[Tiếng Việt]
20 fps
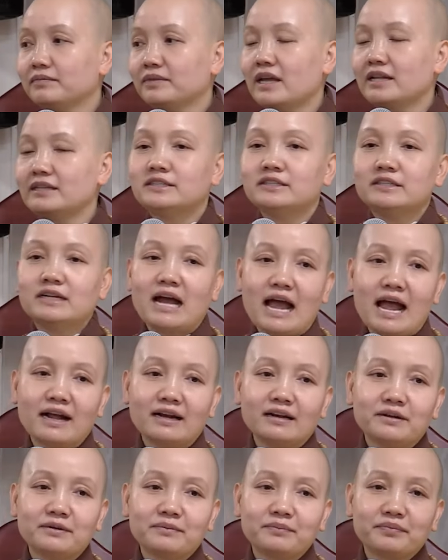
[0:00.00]
thành chữ
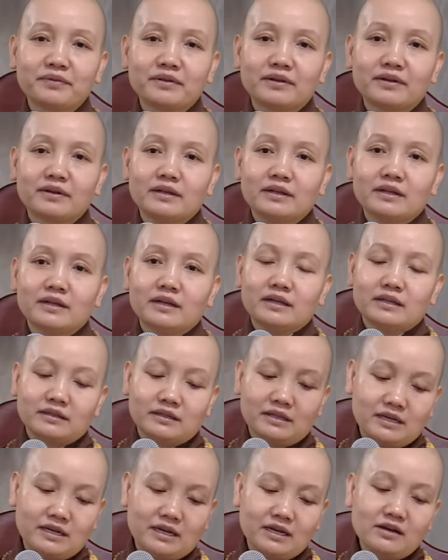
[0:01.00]
Hán đó,
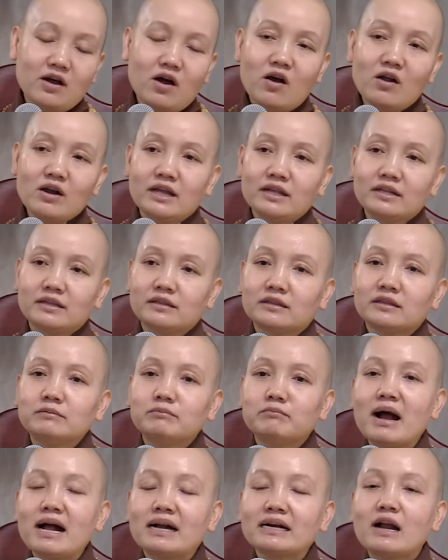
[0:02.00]
thì cái đó là từ
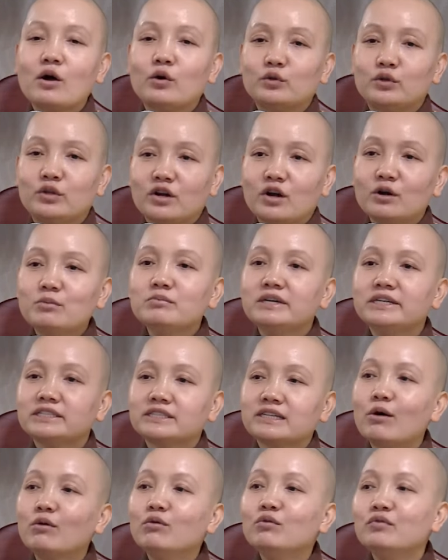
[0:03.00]
ban đầu chỉ có mười
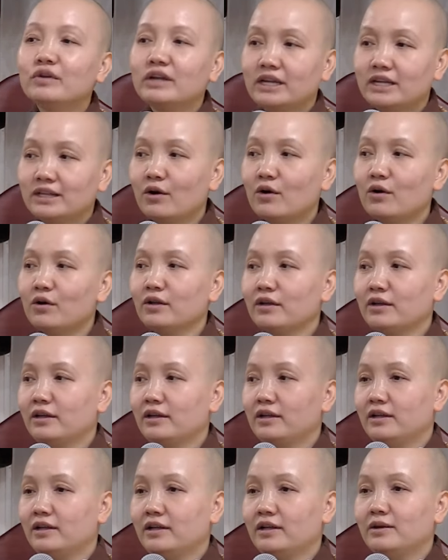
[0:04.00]
sáu vị thôi.
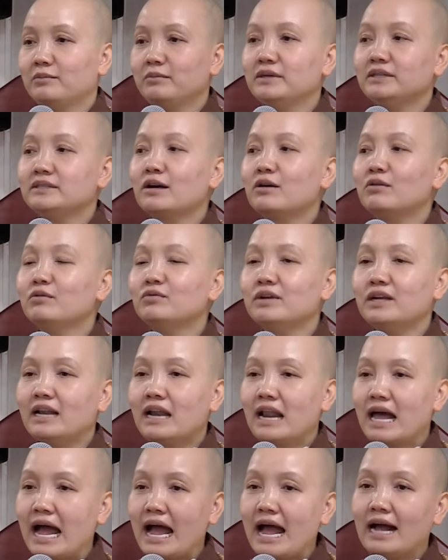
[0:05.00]
mười sáu vị
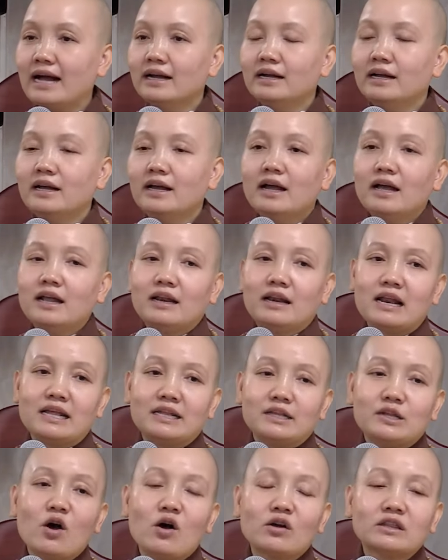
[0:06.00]
La Hán là
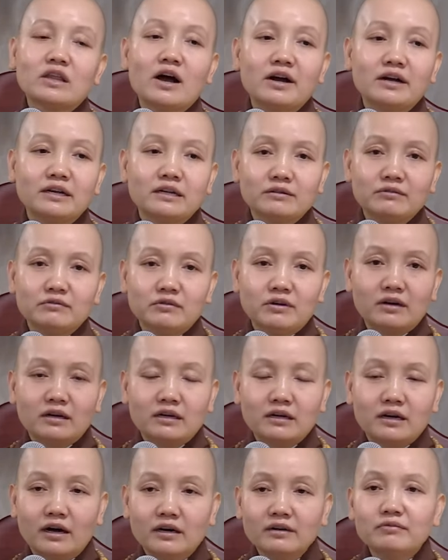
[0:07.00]
do thời
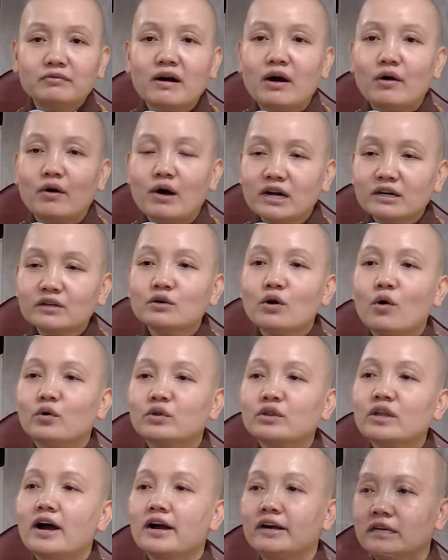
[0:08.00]
ở vào Ấn
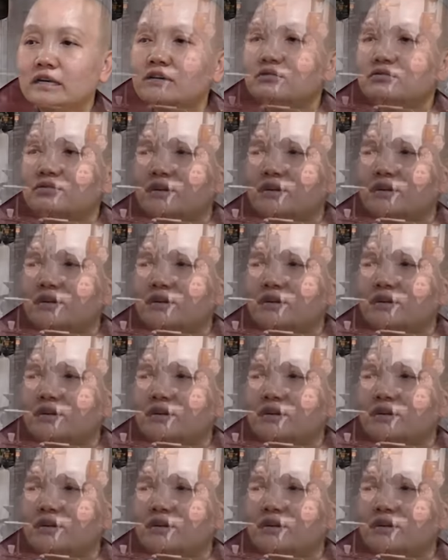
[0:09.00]
Độ thời Đức